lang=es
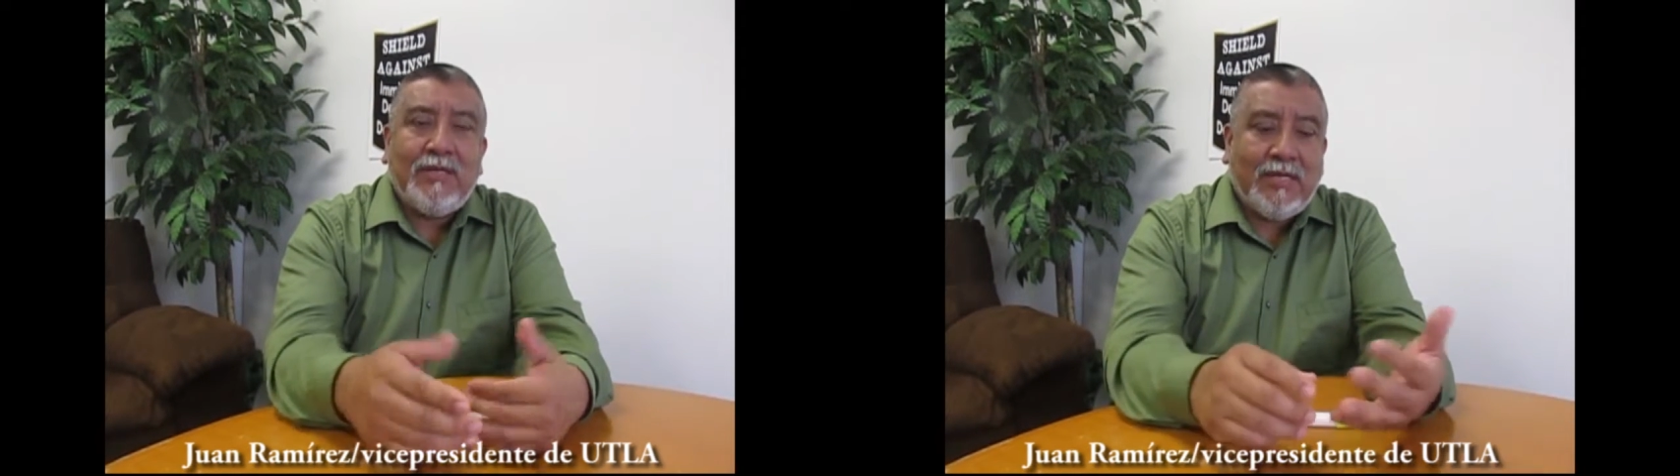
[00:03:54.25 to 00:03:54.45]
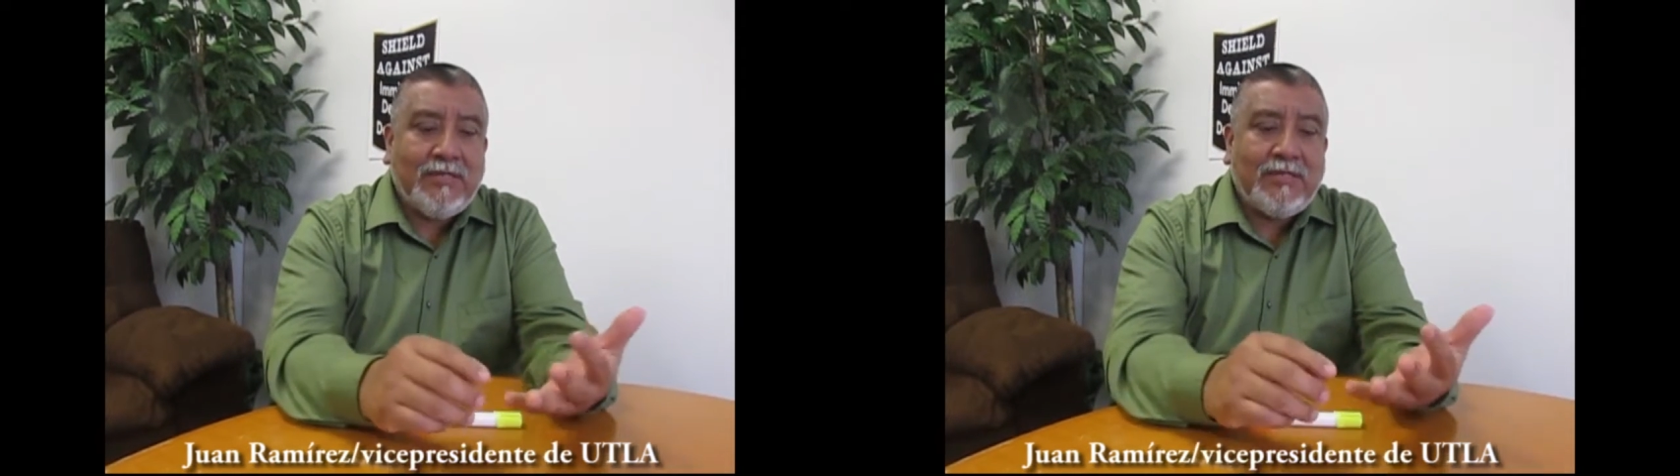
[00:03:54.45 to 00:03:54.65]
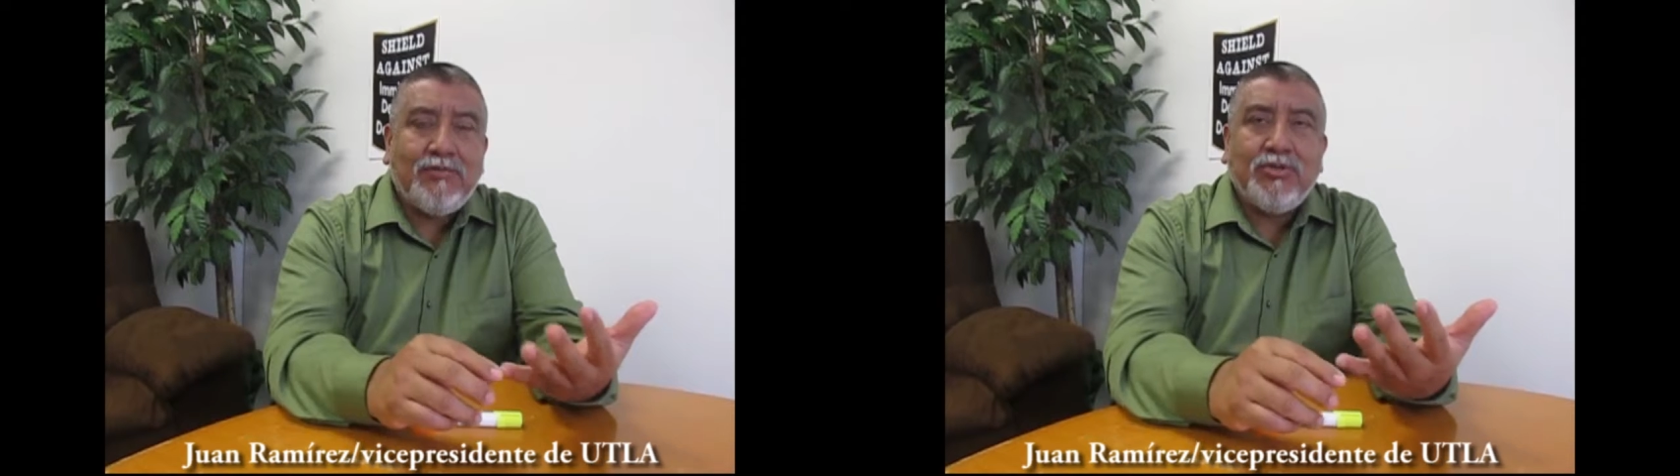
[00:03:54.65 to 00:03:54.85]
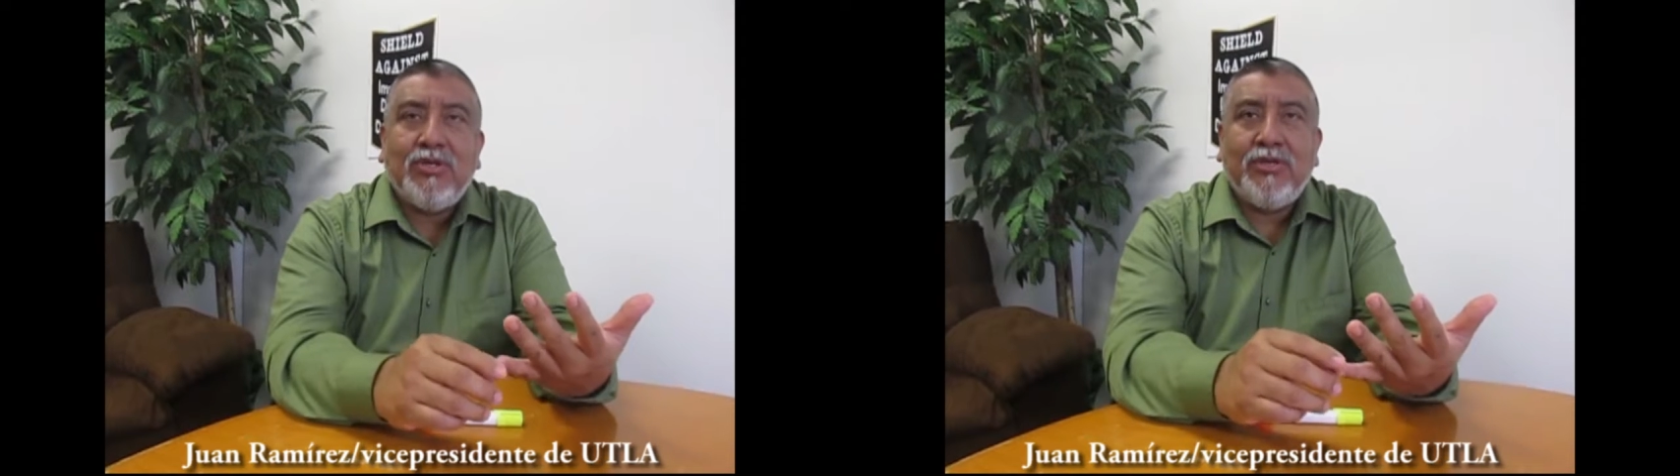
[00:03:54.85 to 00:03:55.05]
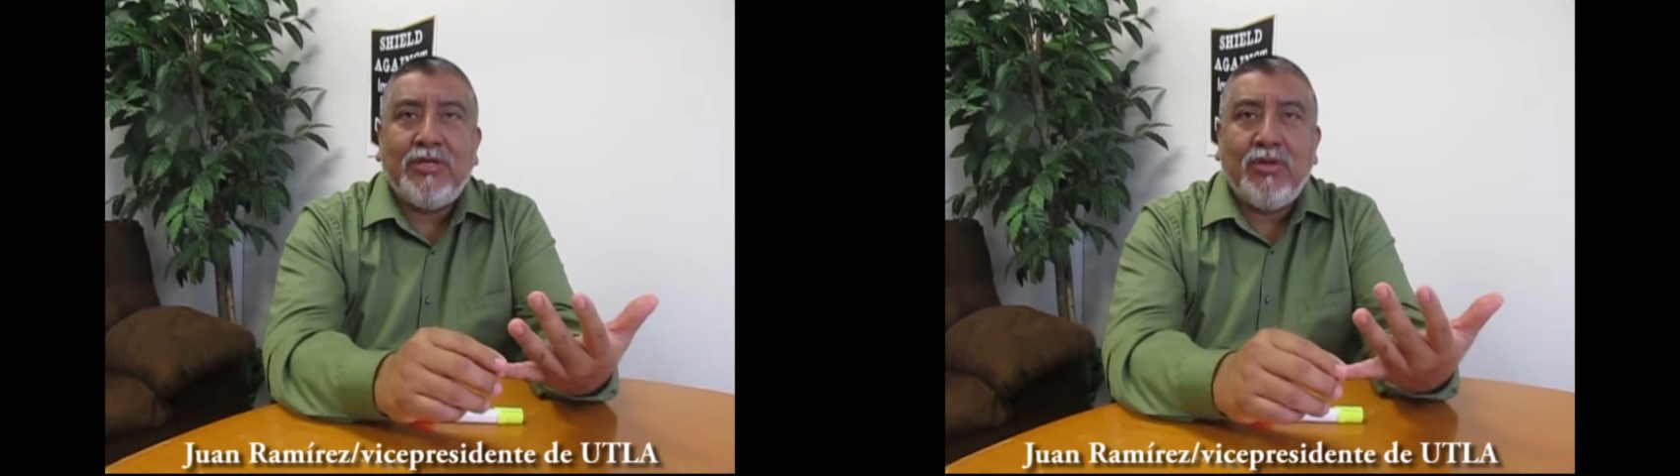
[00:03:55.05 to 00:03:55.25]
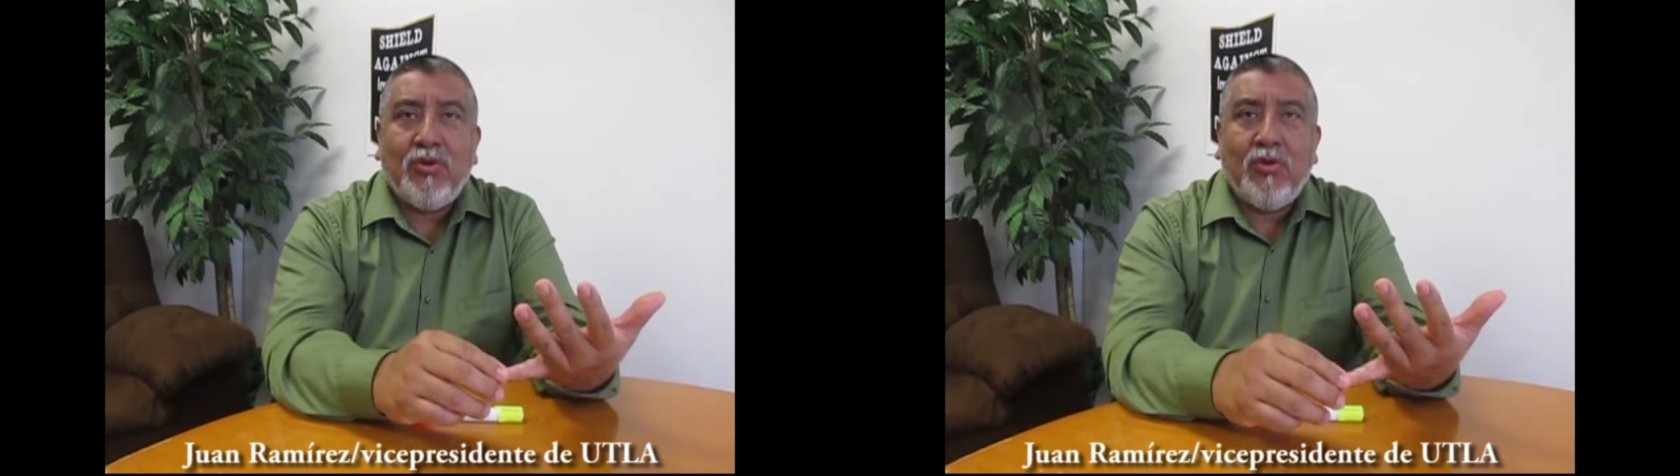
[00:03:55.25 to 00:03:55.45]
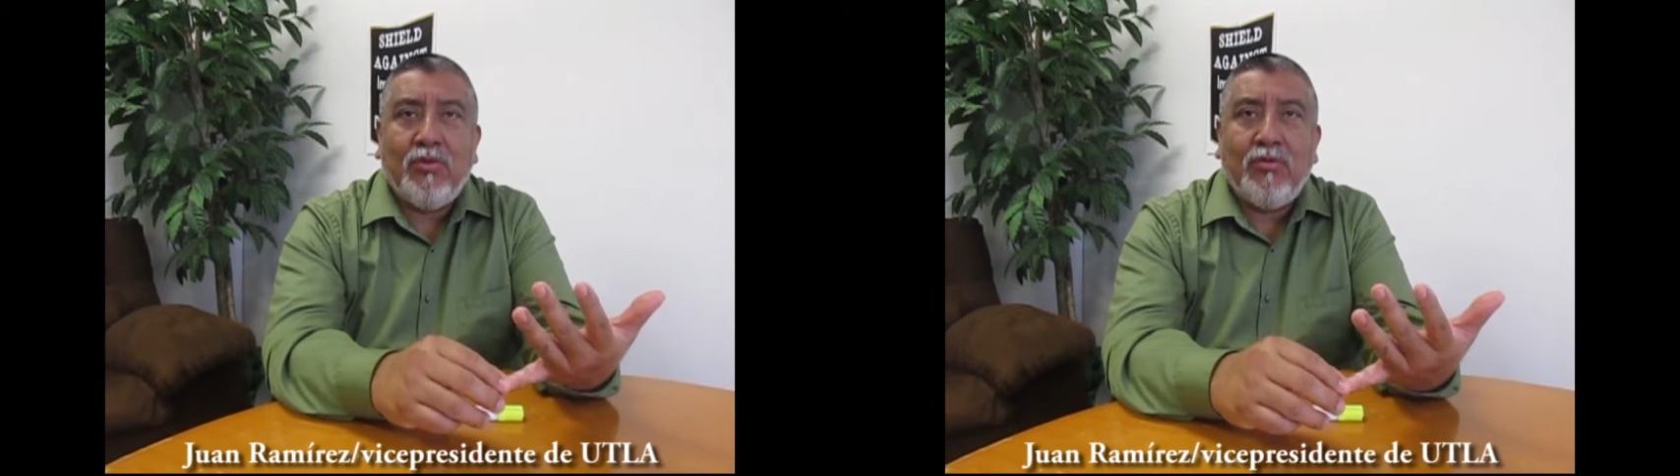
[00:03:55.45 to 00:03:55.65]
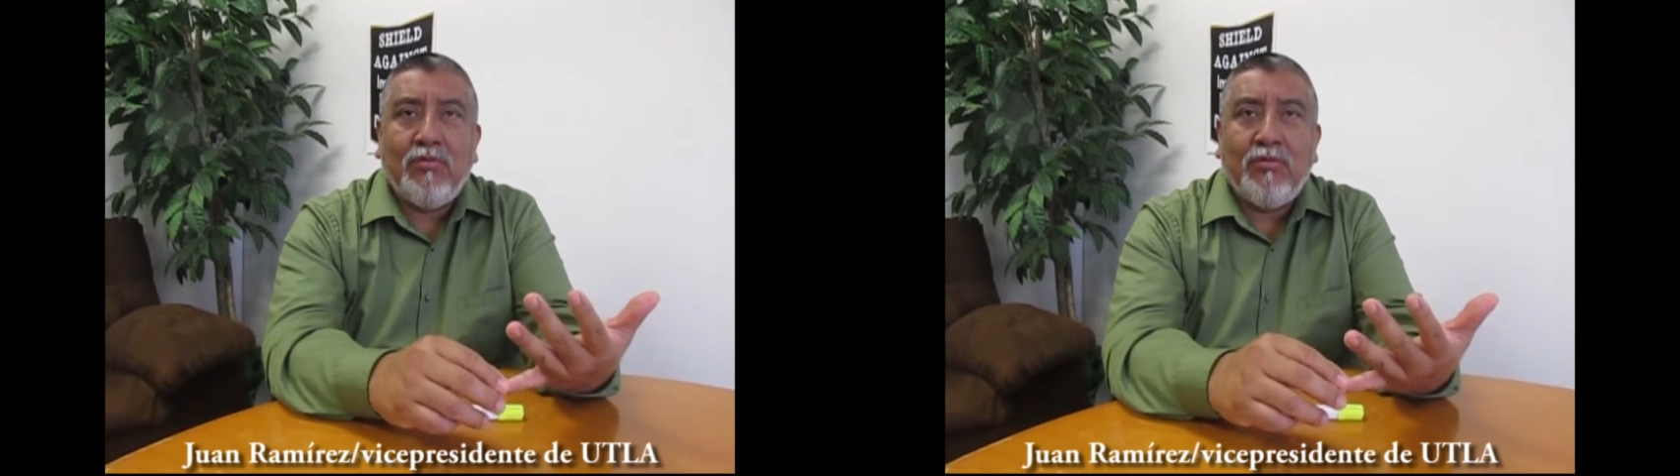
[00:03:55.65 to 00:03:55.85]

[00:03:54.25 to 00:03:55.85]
estamos incluyendo